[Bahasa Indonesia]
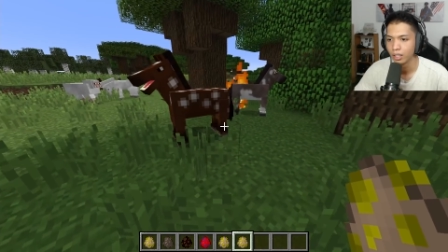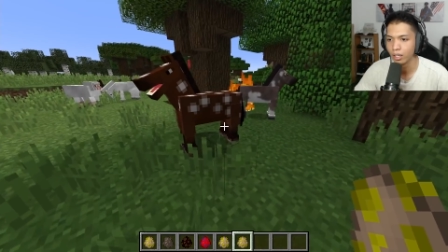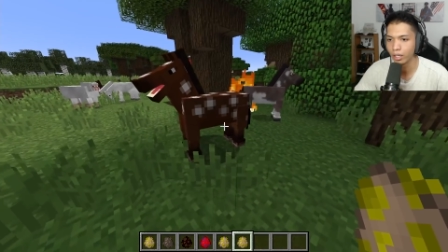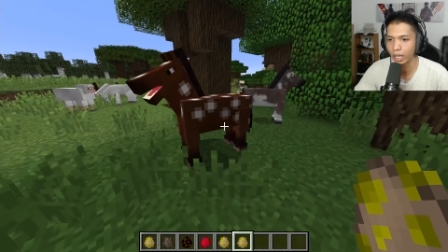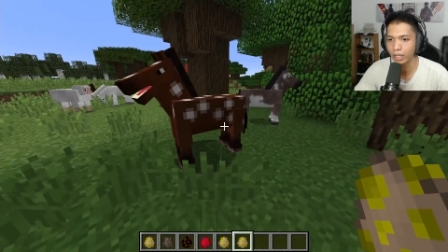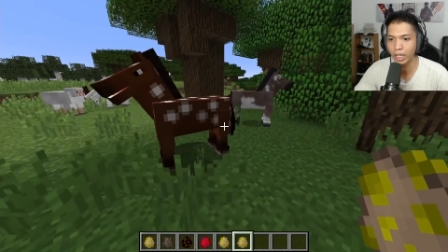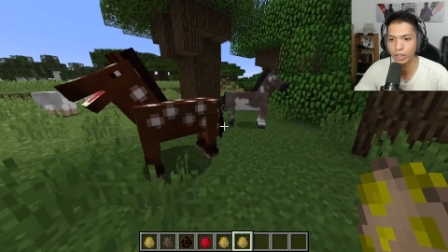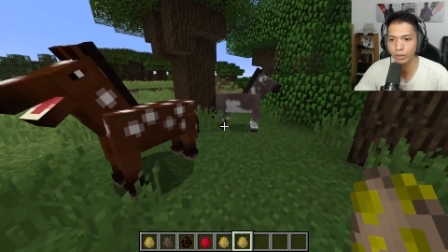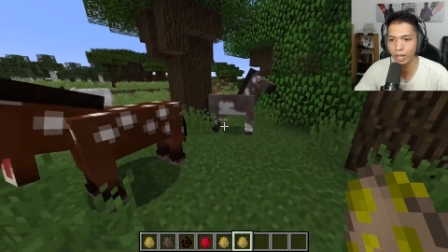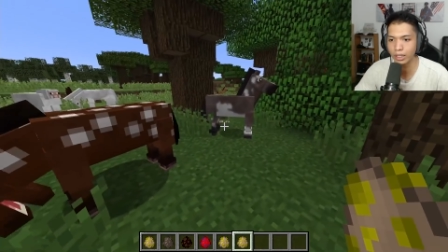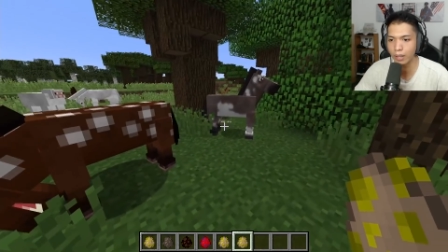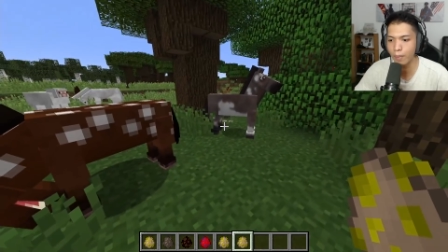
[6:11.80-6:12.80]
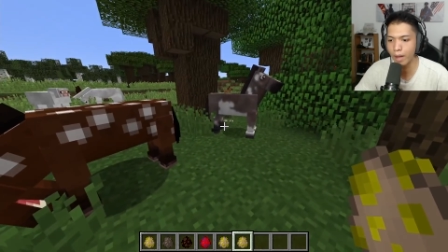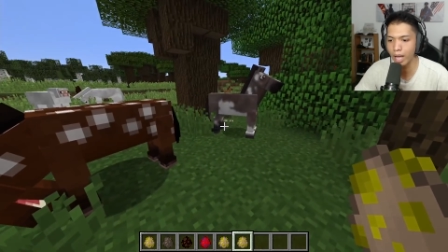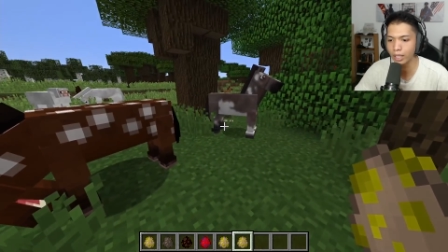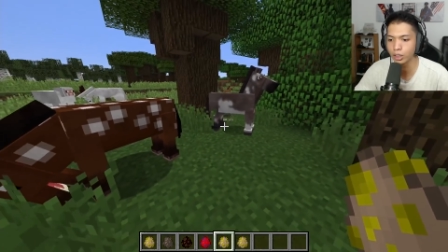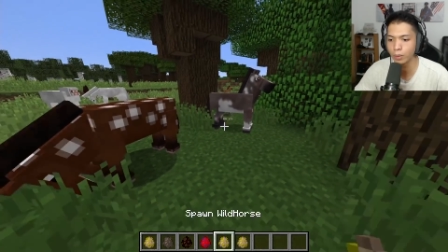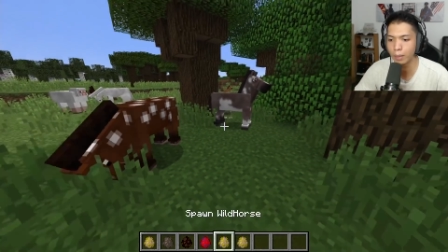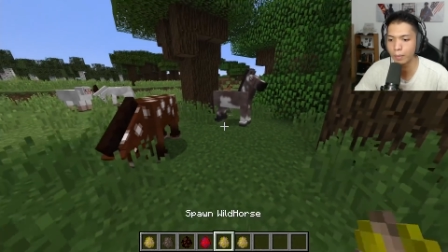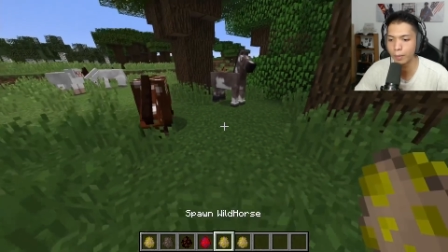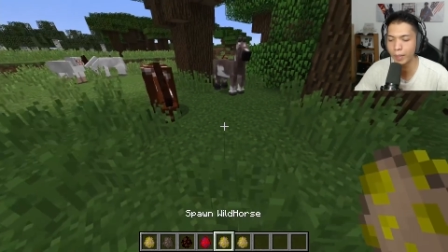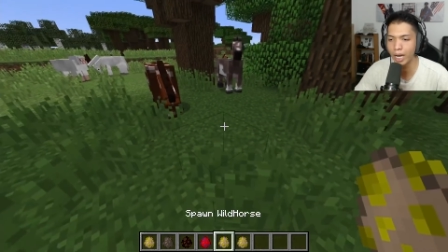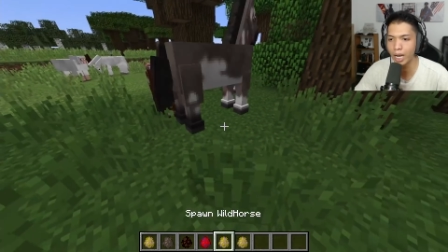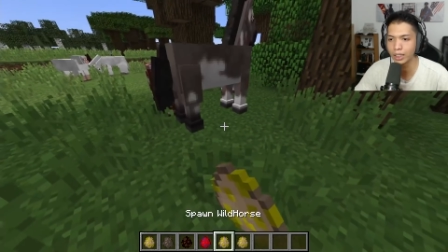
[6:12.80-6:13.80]
oke okay, teksturnya sama banget cuman
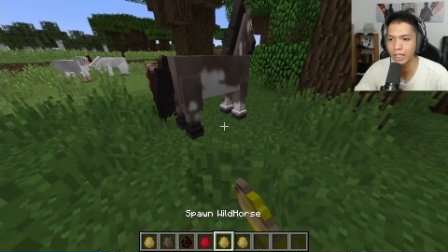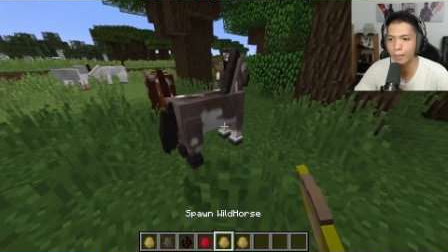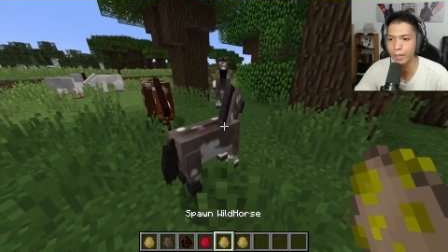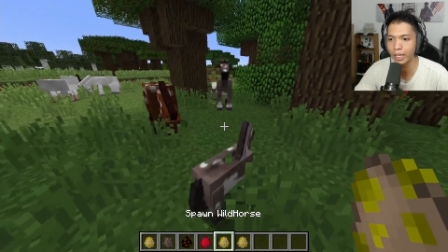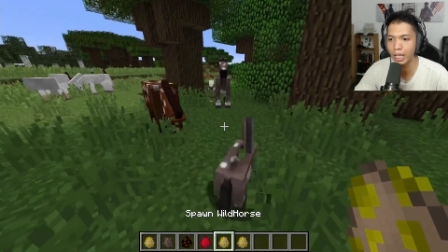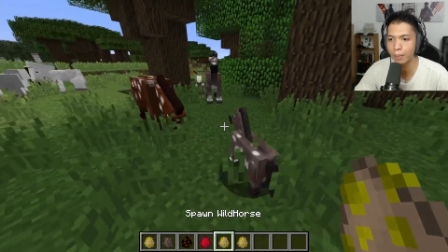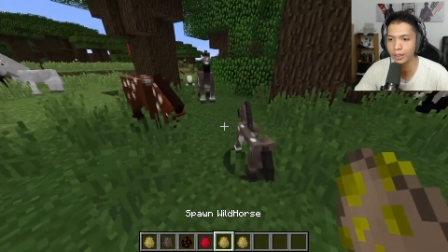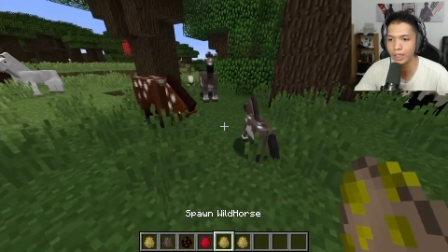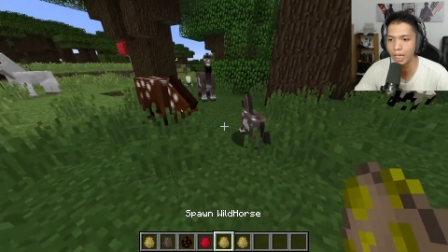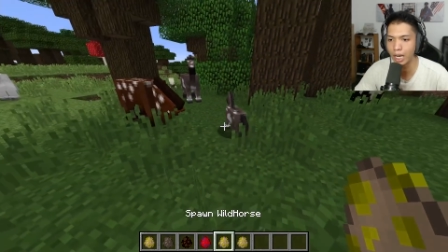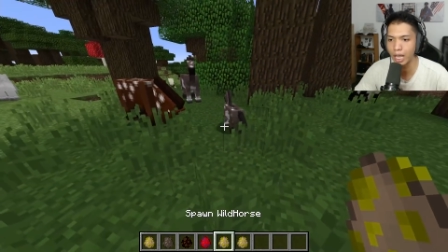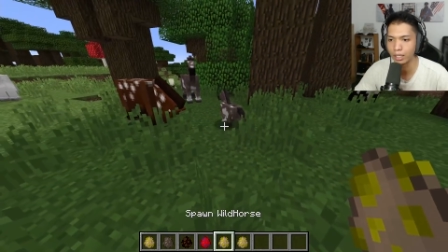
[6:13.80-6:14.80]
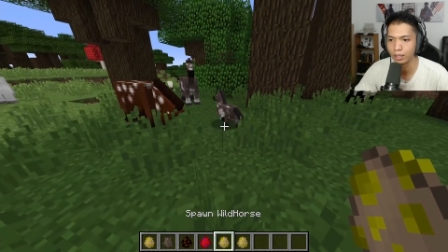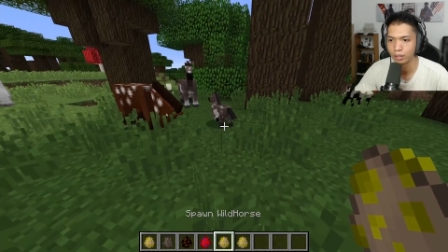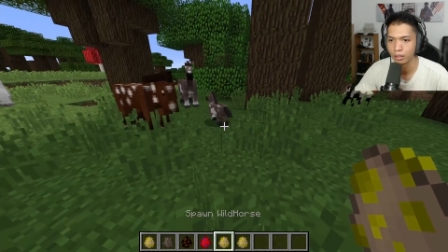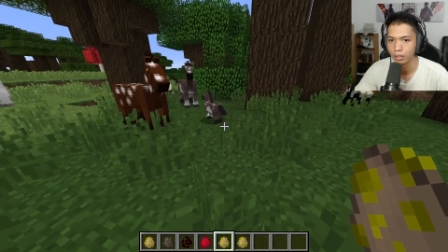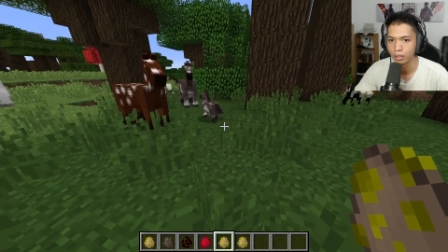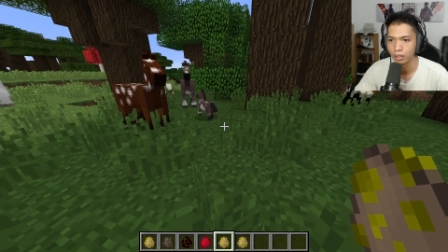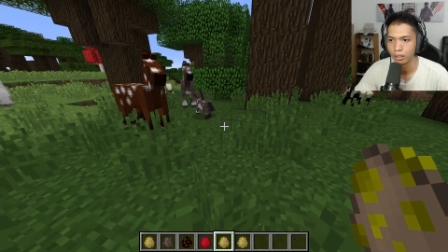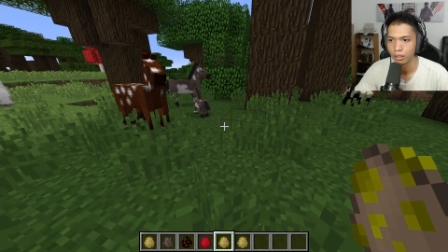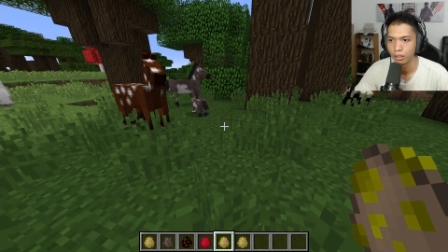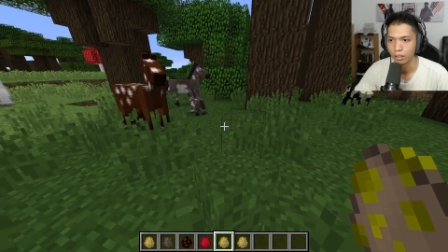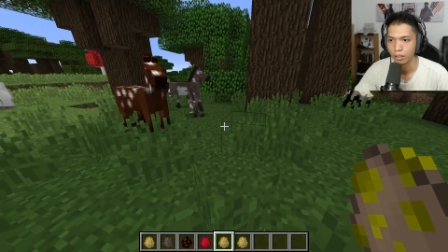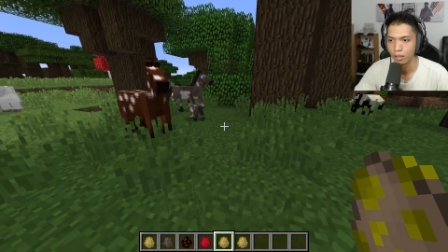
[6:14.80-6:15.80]
perbedaan adalah saat mereka berjalan
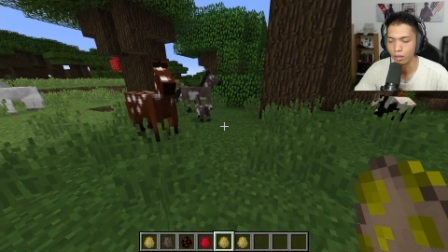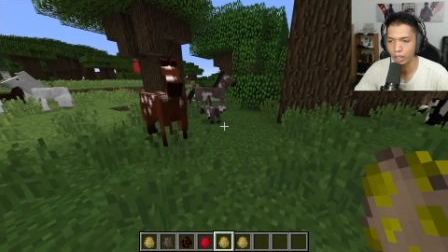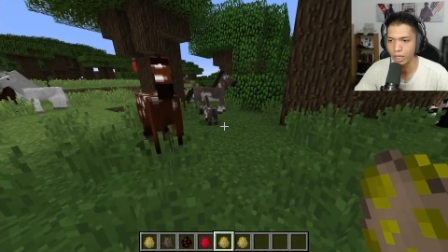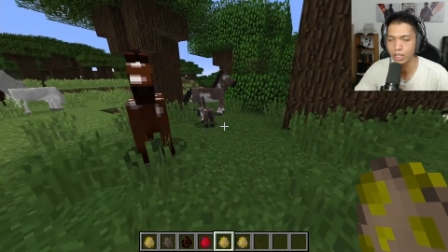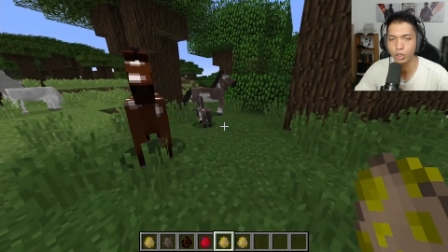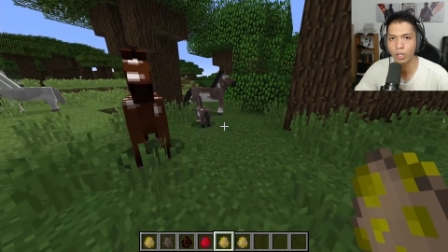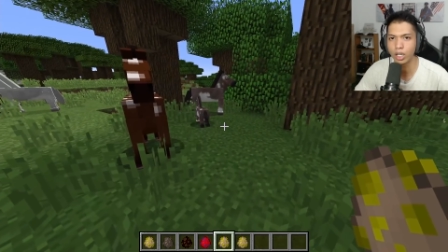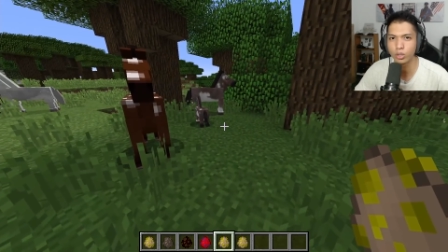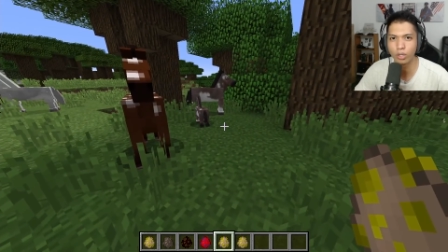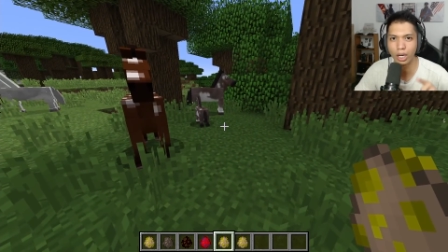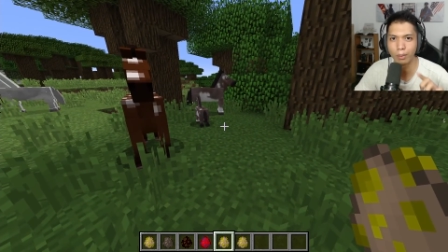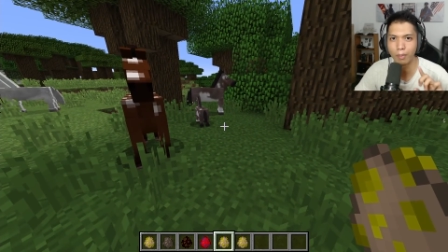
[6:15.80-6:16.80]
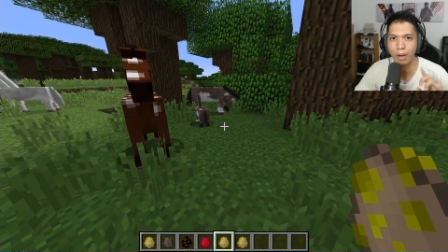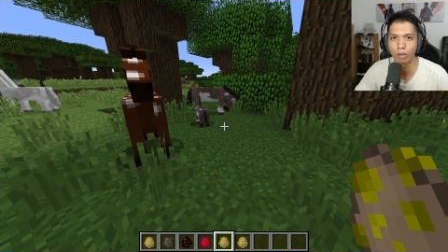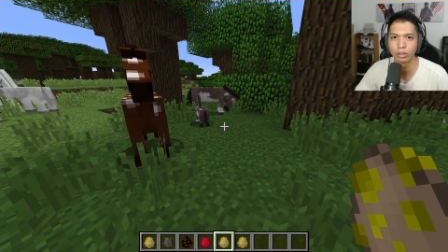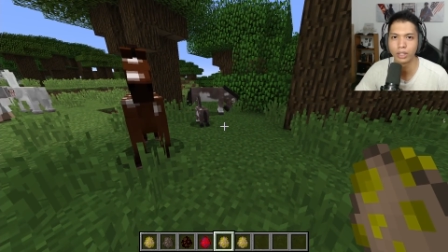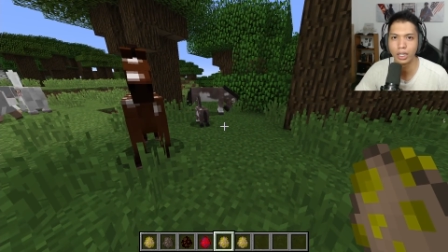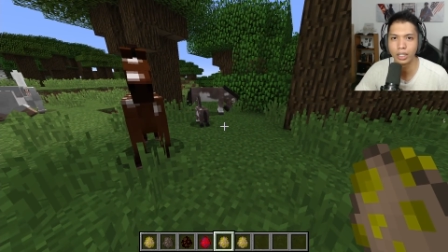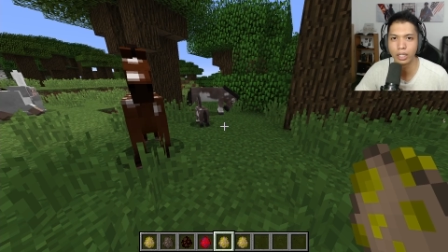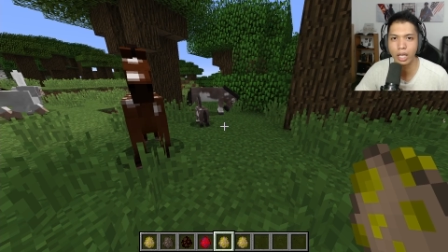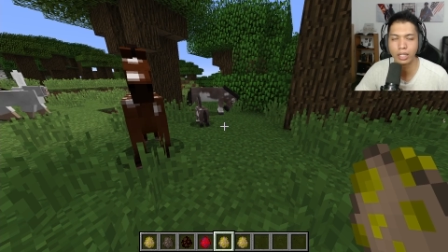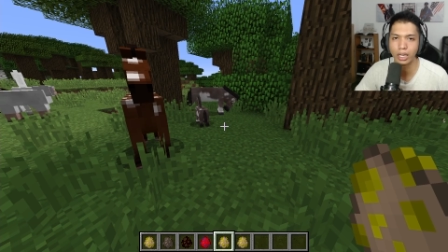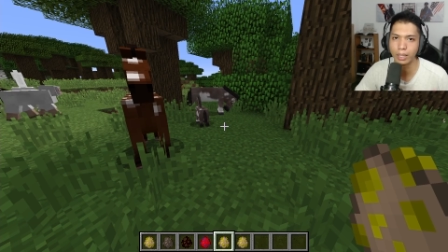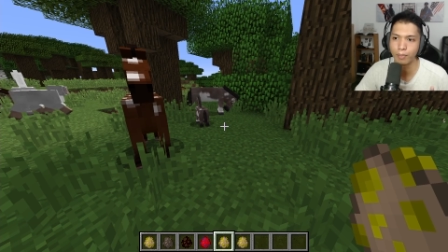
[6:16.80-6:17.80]
oke okay, dan suara juga lebih bagus dari
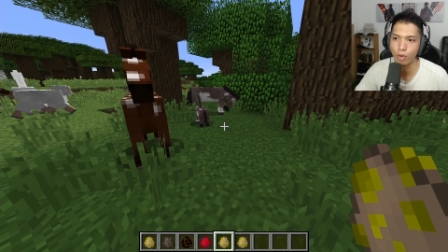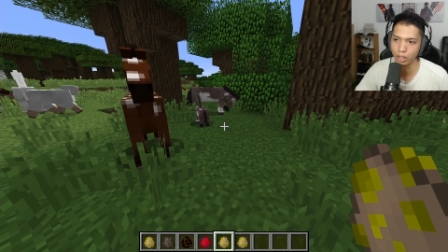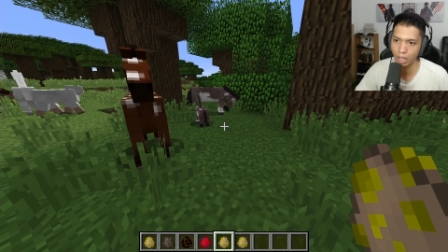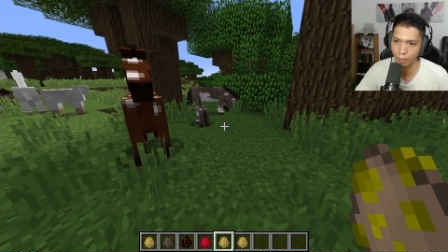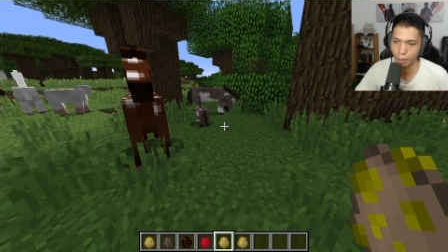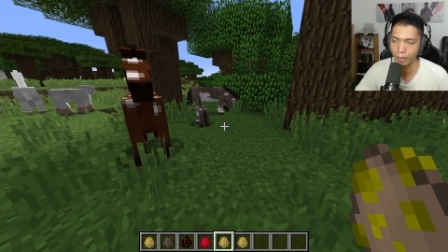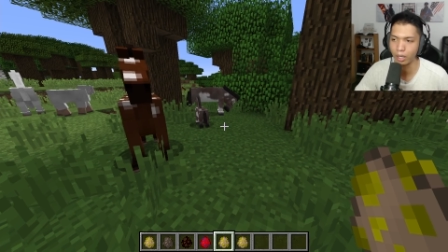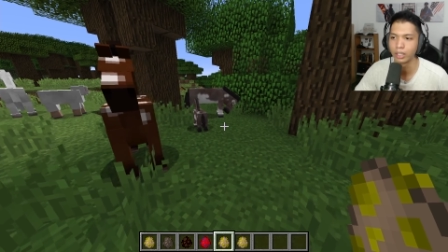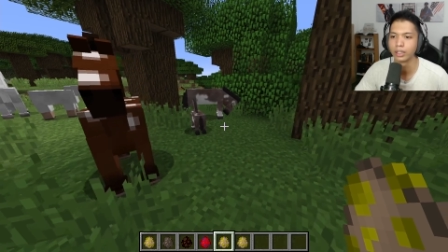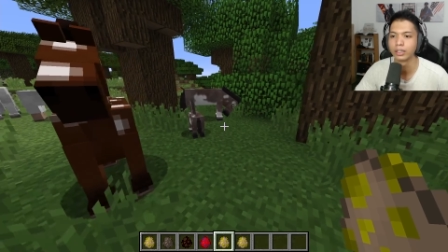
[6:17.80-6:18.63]
yang dari modnya people